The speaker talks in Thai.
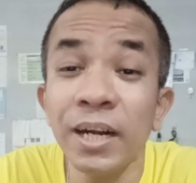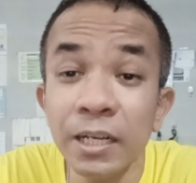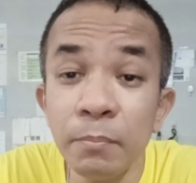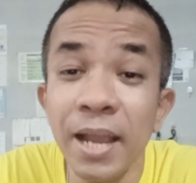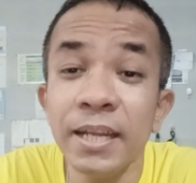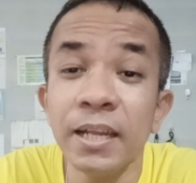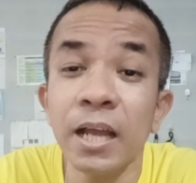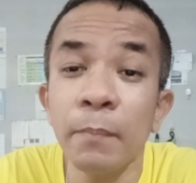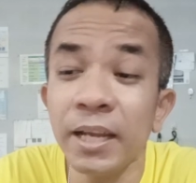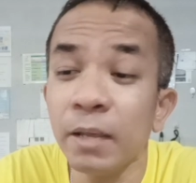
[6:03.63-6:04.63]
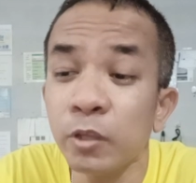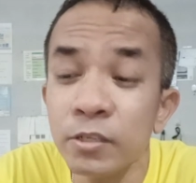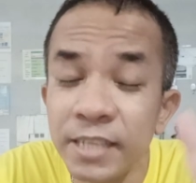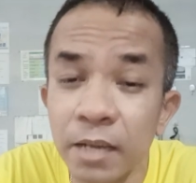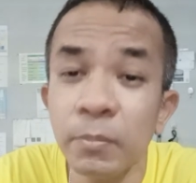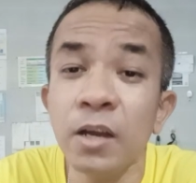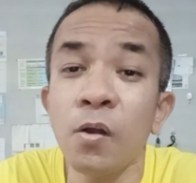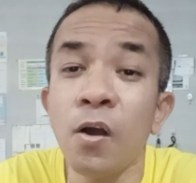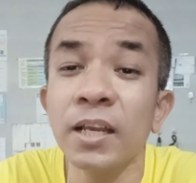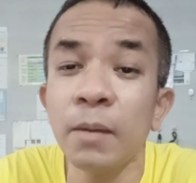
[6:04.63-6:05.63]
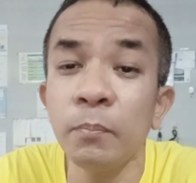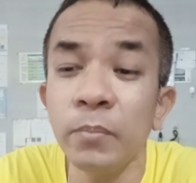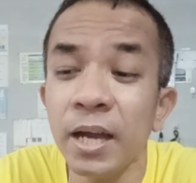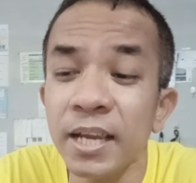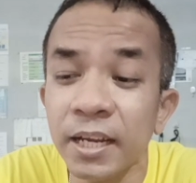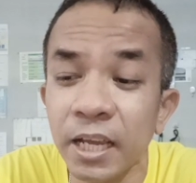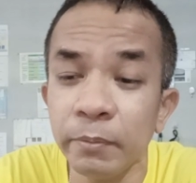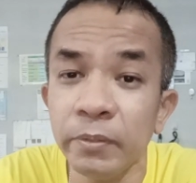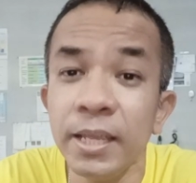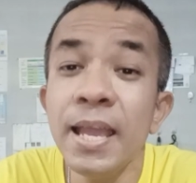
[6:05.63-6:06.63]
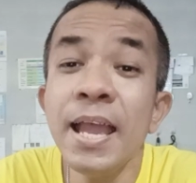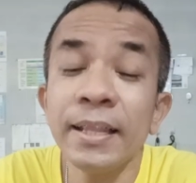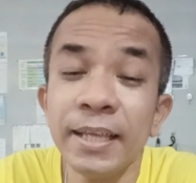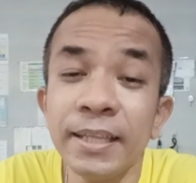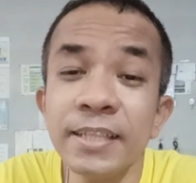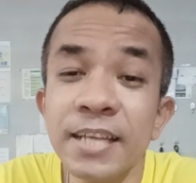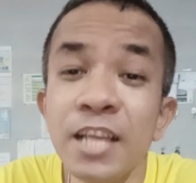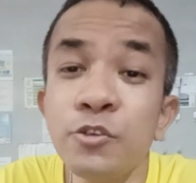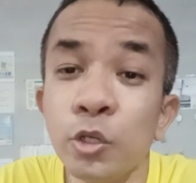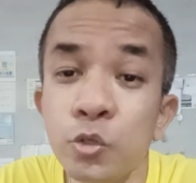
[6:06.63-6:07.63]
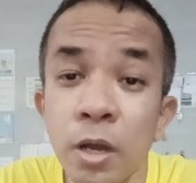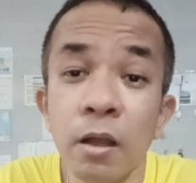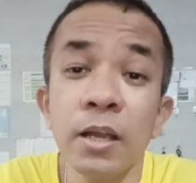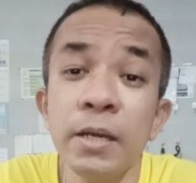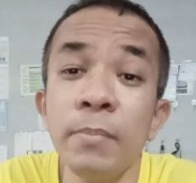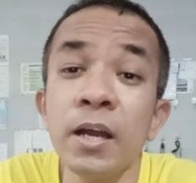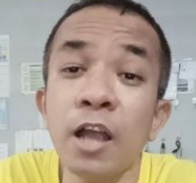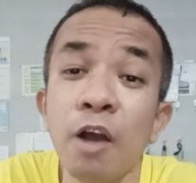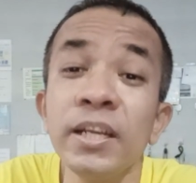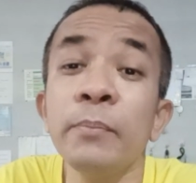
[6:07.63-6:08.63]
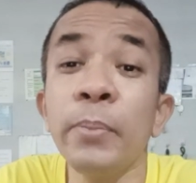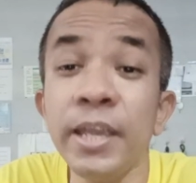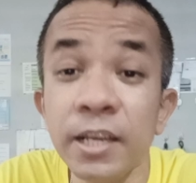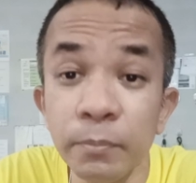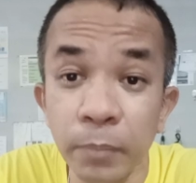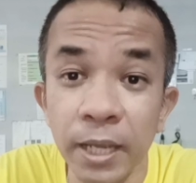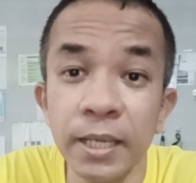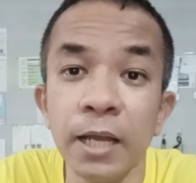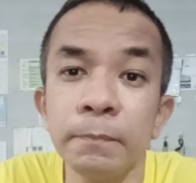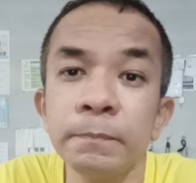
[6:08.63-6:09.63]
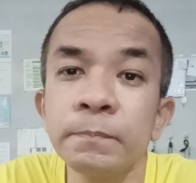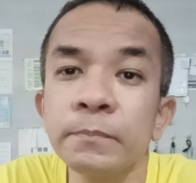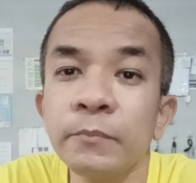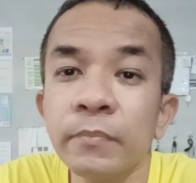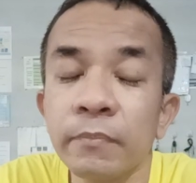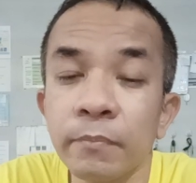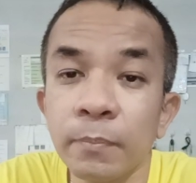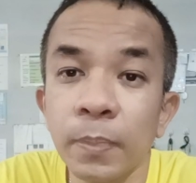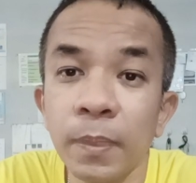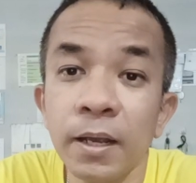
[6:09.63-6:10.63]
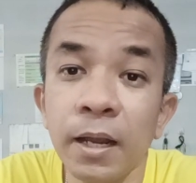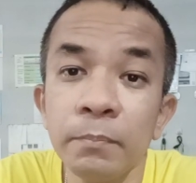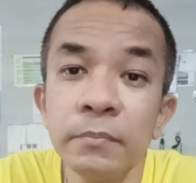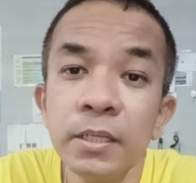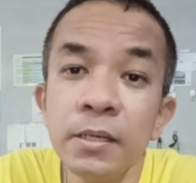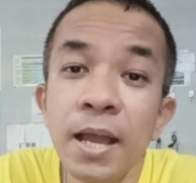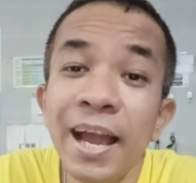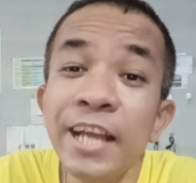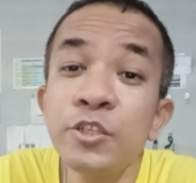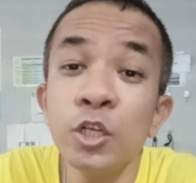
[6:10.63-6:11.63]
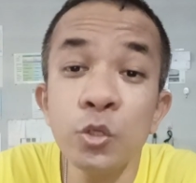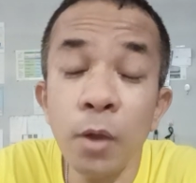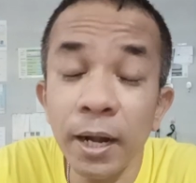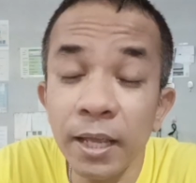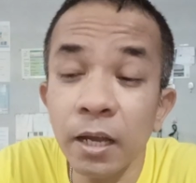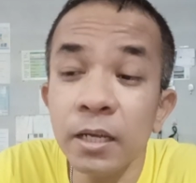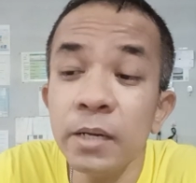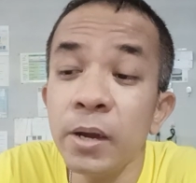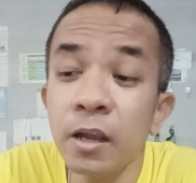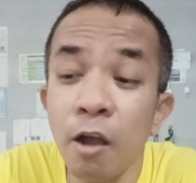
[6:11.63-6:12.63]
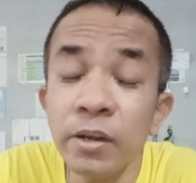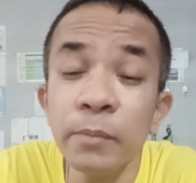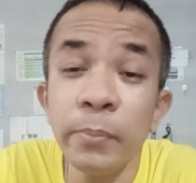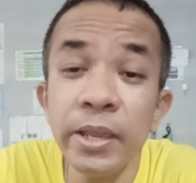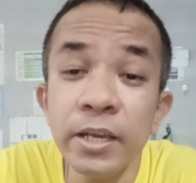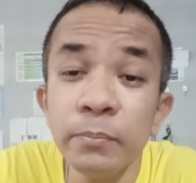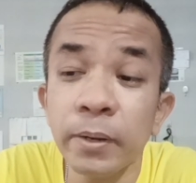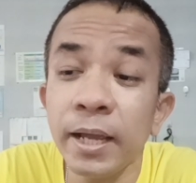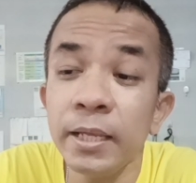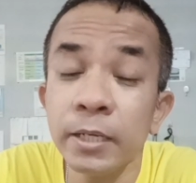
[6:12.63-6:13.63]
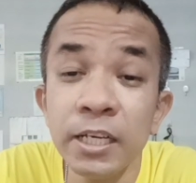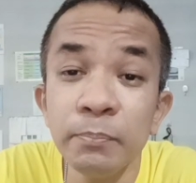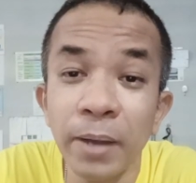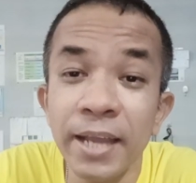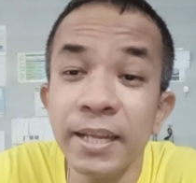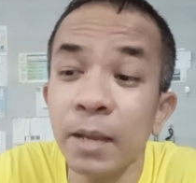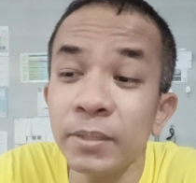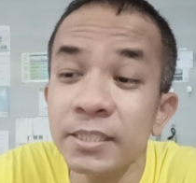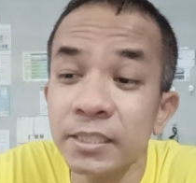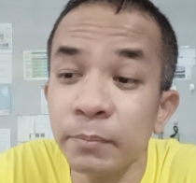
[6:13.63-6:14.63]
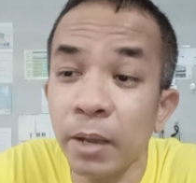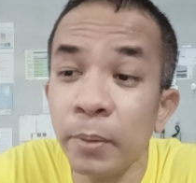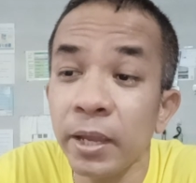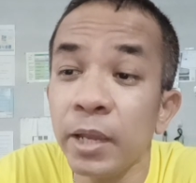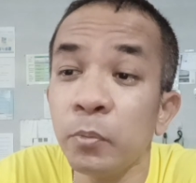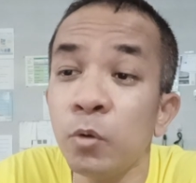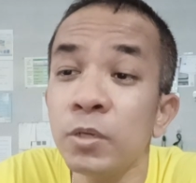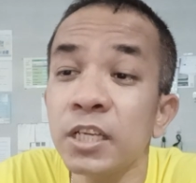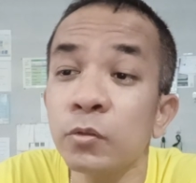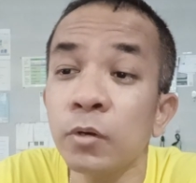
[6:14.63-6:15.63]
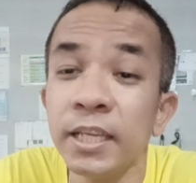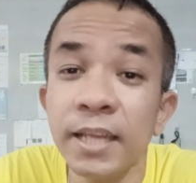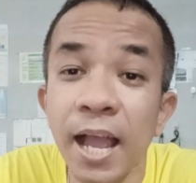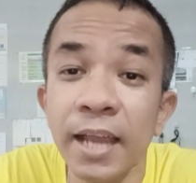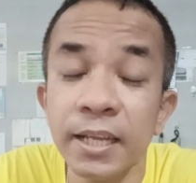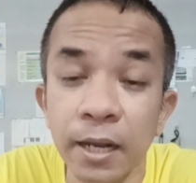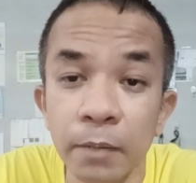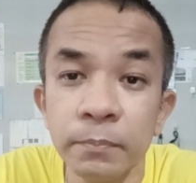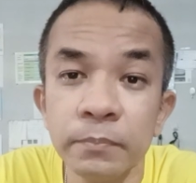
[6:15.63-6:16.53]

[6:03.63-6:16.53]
หรือไม่นะครับอันนี้ต้องเช็คเบอร์ก่อนครับ เบอร์เงื่อนไขแบบนี้ แต่ถ้าจะให้ชัวร์ๆก็คือเบอร์เก่า1ปีขึ้นไปครับนะครับให้ชัวร์เลย ก็คือเบอร์เก่าหนึ่งปีขึ้นไป ขึ้นไปนะครับ ที่จะสมัครแพ็กเกจโปรโมชั่นตัวนี้ได้นะครับ